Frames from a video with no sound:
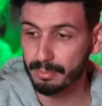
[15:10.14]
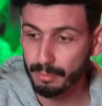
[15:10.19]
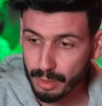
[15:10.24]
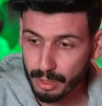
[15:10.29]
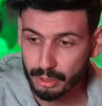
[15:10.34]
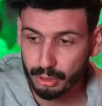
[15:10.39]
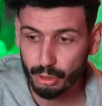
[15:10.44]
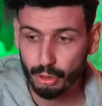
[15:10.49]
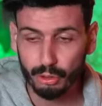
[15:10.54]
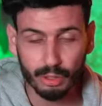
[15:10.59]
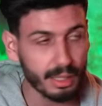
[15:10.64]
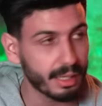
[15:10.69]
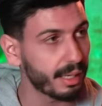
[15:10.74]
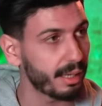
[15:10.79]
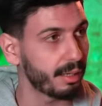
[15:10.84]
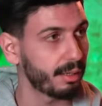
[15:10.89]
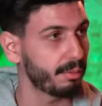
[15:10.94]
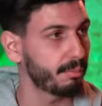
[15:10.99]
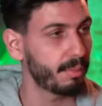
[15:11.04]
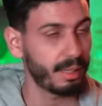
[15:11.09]
من الدو
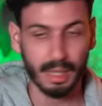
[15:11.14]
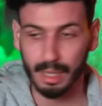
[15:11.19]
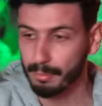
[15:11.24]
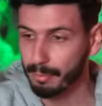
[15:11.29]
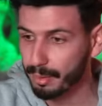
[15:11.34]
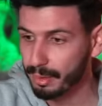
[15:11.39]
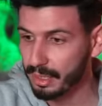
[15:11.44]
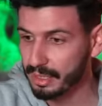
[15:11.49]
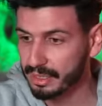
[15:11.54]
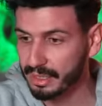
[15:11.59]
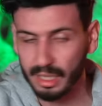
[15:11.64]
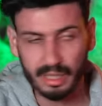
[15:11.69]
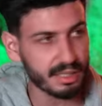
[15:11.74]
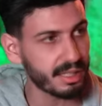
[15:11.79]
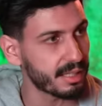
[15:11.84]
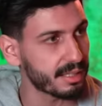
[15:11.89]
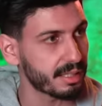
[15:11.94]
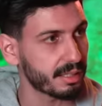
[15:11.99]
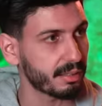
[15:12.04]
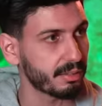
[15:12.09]
للان ما على بالناش كاع
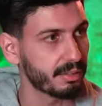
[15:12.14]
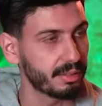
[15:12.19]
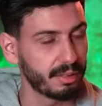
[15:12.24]
يصرى